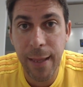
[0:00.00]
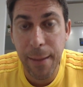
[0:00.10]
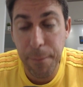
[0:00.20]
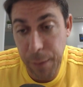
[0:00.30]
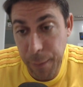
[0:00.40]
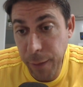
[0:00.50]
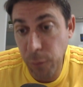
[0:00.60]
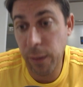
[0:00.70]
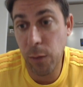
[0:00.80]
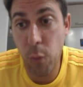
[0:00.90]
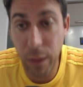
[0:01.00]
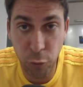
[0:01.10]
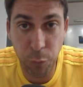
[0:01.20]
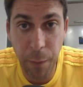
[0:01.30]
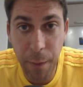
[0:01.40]
primero de jugar
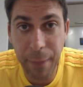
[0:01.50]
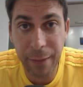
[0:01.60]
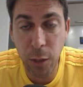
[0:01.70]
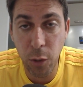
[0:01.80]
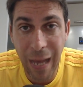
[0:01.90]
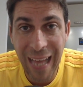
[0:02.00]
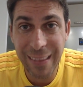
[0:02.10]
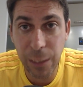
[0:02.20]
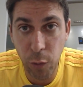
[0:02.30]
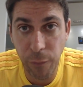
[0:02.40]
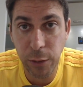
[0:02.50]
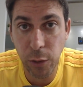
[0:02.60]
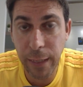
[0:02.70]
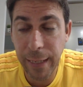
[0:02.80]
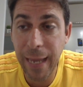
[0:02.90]
su primer partido ante su afición
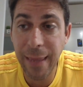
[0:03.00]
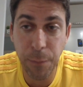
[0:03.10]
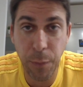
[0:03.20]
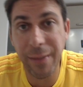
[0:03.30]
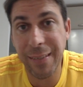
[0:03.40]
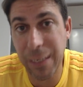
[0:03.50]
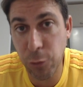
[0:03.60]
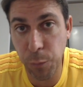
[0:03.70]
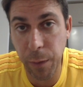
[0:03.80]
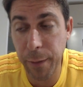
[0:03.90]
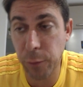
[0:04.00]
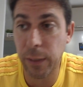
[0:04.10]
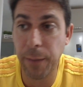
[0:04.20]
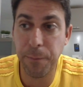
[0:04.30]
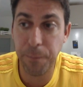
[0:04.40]
en liga y después de sacar sus primeros
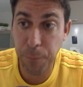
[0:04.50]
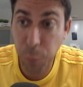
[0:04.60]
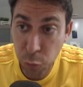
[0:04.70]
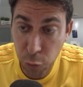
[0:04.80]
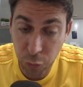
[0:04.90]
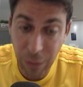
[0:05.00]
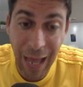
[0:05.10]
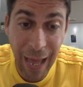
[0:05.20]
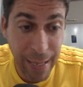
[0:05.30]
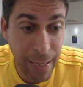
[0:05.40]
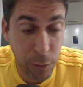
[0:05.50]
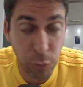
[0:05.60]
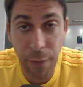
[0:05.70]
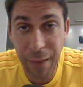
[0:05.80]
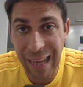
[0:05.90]
tres puntos. Ahí es
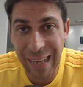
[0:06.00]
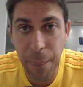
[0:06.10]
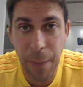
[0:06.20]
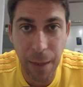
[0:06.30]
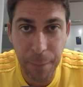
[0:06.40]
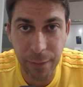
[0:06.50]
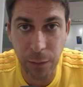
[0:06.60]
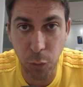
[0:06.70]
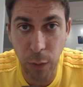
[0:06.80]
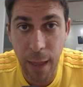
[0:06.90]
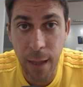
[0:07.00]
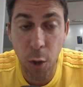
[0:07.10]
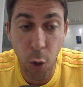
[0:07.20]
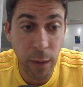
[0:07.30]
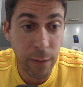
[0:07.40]
una de las grandes armas sin duda
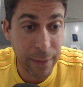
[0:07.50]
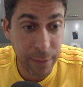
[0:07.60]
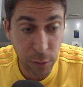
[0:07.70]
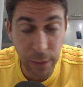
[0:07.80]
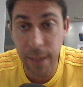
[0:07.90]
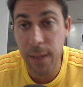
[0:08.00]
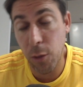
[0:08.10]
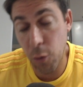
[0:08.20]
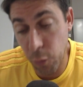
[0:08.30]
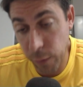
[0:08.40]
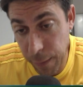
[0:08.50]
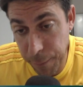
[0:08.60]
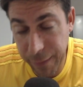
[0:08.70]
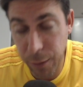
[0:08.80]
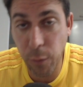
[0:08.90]
hoy del Barcelona o del
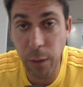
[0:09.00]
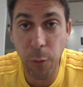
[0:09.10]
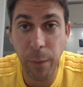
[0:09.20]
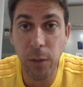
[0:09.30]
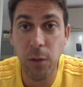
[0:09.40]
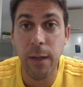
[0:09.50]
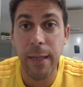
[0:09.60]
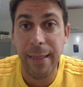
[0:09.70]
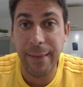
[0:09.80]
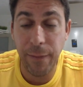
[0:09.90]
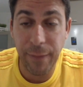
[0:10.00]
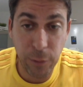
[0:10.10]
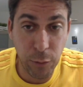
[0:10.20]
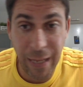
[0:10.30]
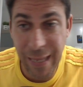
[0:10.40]
partido del domingo del
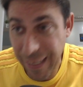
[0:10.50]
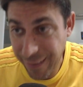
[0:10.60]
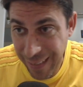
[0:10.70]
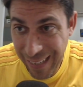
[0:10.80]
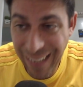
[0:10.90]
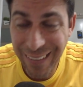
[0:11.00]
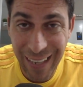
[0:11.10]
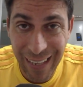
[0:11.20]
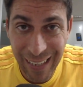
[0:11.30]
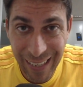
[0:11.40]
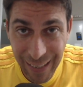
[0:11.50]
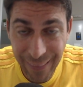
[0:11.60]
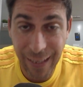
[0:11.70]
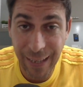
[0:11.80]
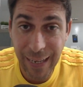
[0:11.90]
Barcelona y es esas
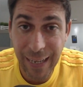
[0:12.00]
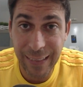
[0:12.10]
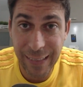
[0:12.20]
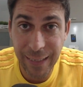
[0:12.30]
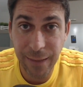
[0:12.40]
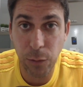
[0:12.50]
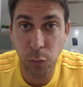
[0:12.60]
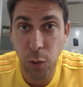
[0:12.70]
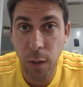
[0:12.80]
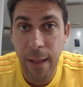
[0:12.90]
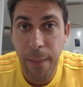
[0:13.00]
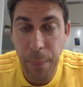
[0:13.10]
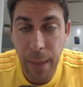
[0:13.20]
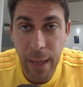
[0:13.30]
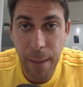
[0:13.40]
grandes ganas que tienen seguro
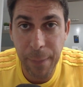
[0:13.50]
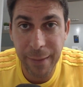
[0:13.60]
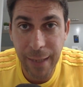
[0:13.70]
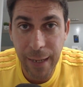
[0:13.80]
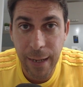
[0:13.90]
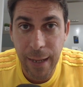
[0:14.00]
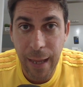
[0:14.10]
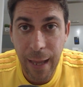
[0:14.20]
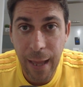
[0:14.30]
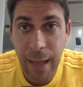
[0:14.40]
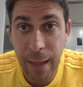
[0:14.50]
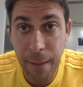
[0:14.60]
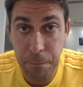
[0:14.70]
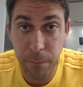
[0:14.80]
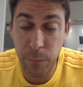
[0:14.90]
de empezar
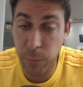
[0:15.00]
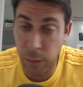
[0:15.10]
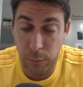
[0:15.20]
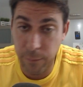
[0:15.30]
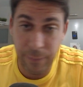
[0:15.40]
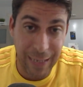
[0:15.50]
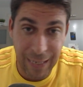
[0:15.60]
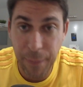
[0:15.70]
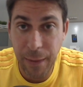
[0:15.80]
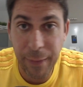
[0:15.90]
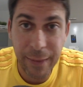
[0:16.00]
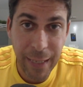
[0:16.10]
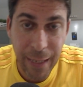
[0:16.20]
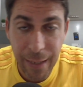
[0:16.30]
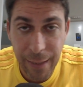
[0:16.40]
a bueno, de
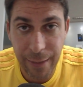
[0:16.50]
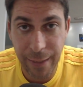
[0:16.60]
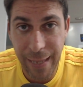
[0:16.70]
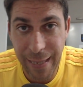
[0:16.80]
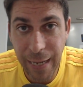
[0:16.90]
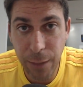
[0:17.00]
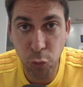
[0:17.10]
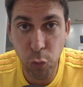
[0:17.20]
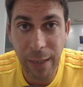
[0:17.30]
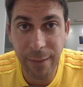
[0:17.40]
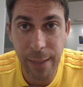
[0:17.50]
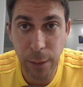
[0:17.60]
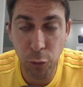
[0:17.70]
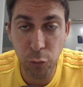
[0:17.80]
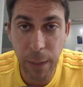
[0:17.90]
rápidamente rellenar su
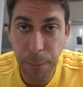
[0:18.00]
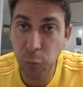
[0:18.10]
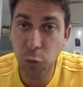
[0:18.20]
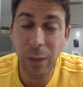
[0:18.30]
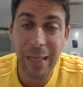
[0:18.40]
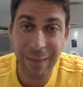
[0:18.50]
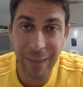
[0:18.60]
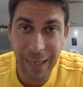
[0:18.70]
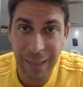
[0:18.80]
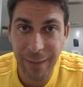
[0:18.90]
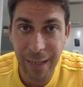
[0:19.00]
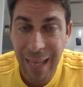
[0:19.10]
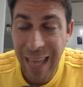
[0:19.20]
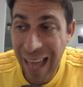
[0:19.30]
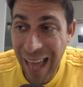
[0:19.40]
casillero con tres puntos y acercarse
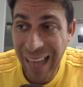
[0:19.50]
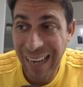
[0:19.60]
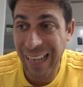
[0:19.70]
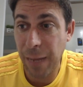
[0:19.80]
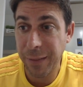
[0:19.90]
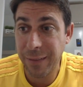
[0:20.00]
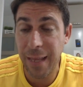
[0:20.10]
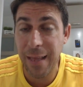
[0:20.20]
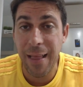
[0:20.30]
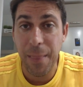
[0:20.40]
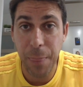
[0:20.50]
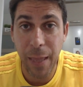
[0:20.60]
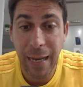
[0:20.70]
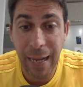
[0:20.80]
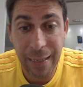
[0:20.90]
a la cabeza
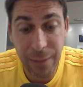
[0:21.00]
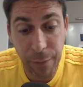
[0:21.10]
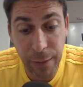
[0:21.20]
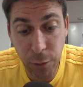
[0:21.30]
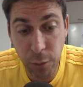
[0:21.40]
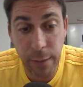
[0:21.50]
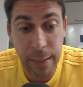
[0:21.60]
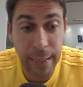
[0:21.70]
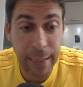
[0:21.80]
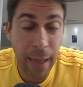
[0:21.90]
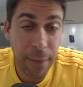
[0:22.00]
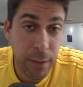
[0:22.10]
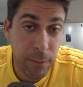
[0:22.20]
de la clasificación. Y el Cádiz,